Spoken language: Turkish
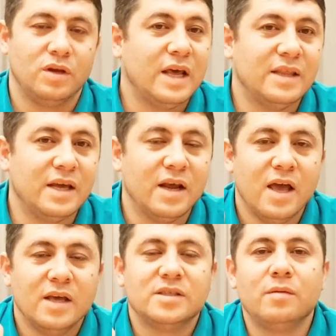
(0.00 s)
Neden?
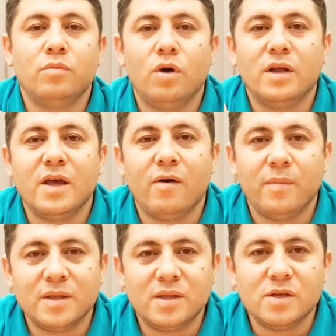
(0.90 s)
Sen böyle
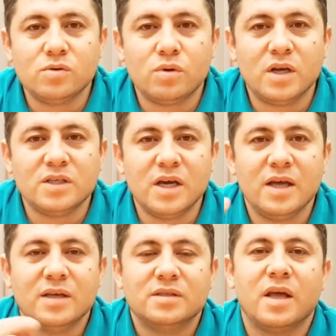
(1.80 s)
devam ettiğin sürece
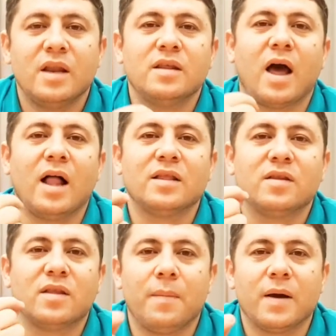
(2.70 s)
senin
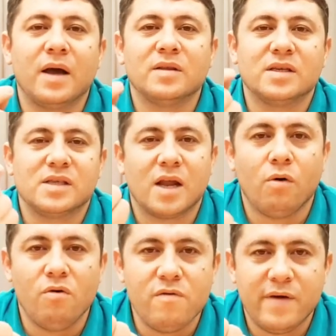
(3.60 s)
alt tabakan da
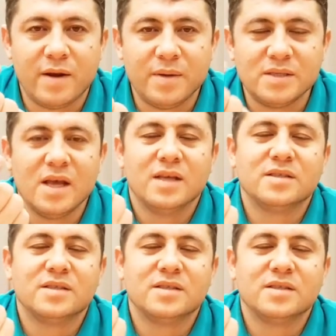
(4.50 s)
sana oy vermez.